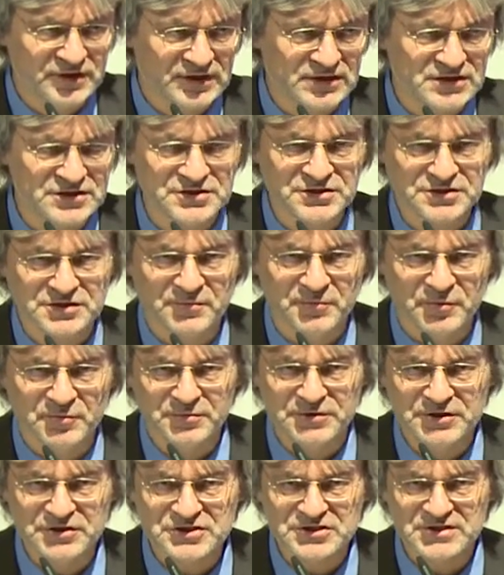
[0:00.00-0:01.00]
na życie
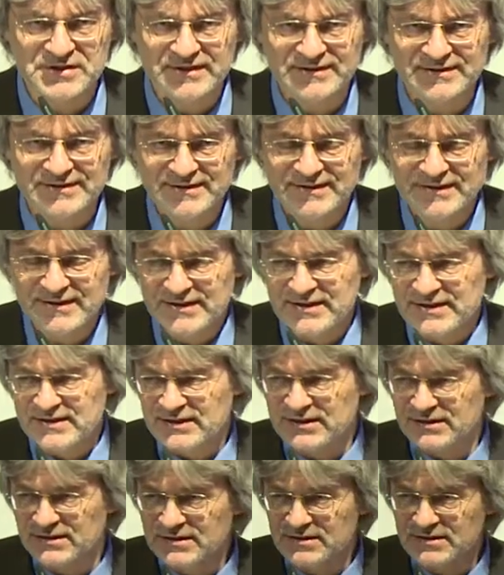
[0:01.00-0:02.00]
publiczne e,
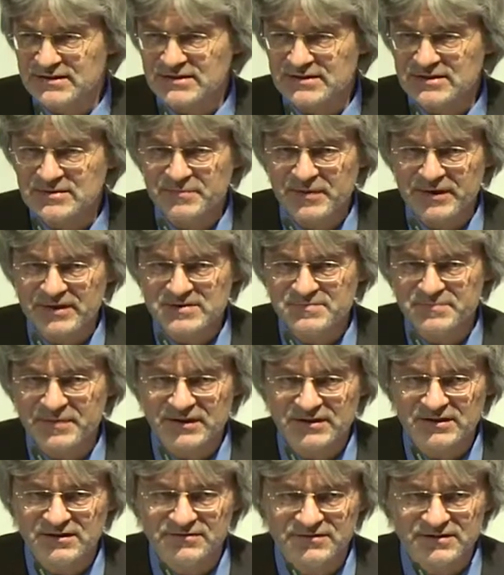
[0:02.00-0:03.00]
z
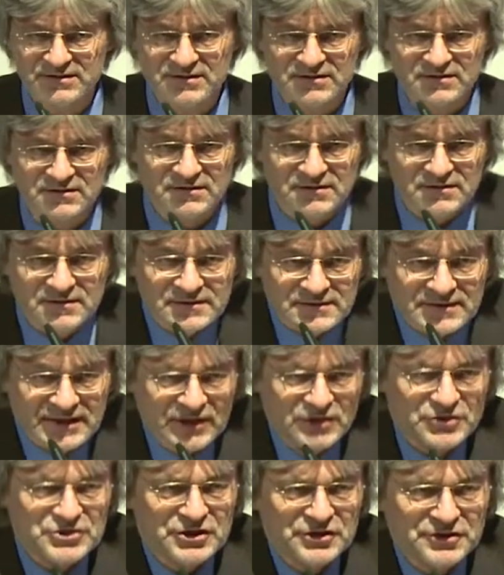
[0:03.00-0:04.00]
perspektywy
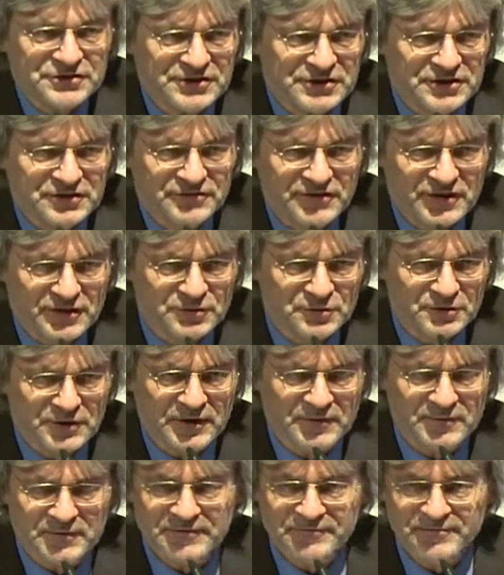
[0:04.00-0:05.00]
tego, czego się
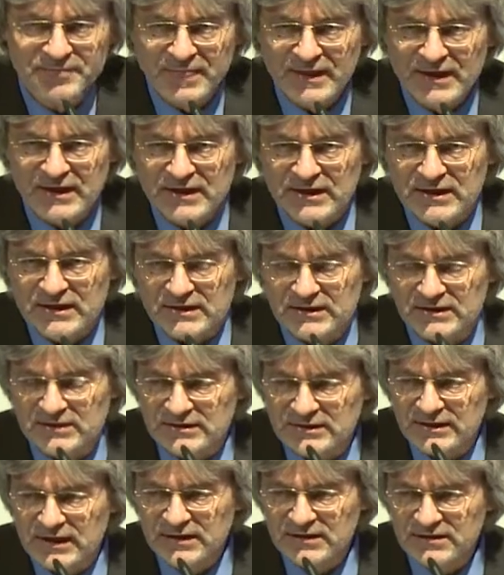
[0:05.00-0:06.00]
dowiadujemy.
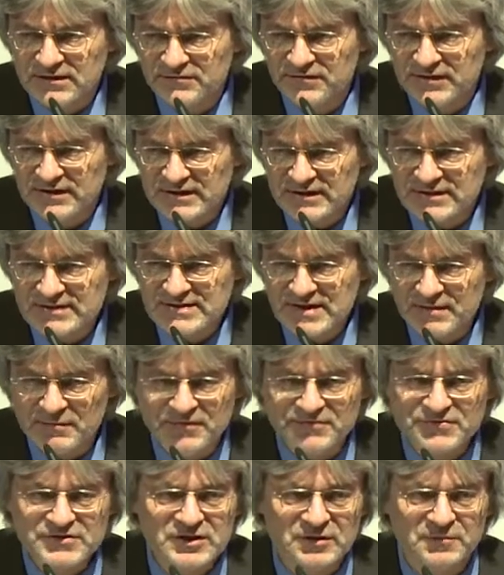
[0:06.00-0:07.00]
E, archiwa
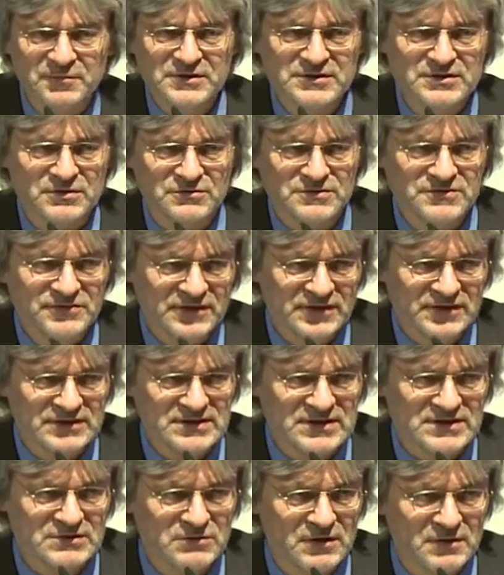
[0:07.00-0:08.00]
same w sobie są zwykle
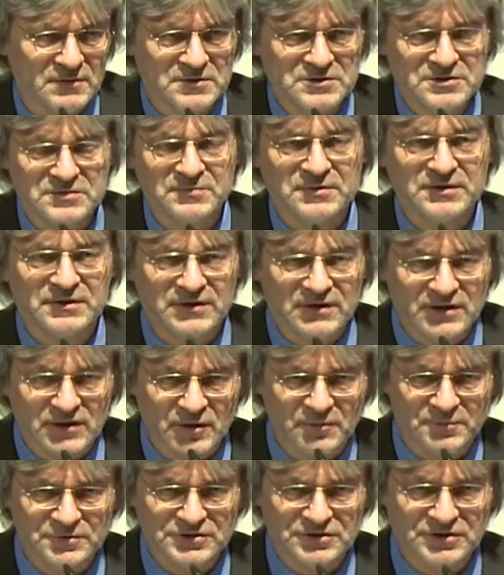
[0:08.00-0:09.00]
za słabe, żeby
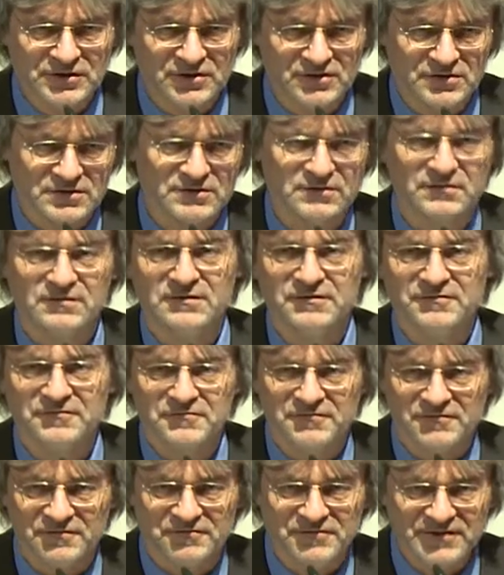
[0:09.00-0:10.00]
robić to
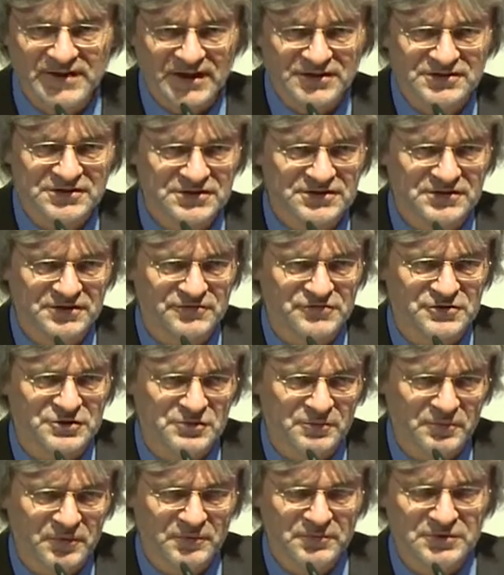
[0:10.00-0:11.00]
wyraziście w
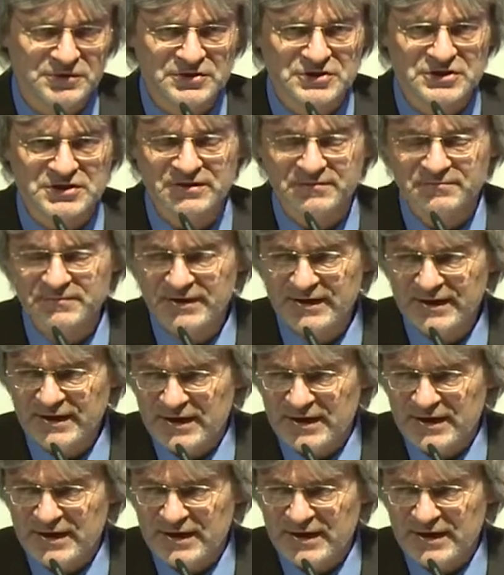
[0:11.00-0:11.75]
życiu publicznym.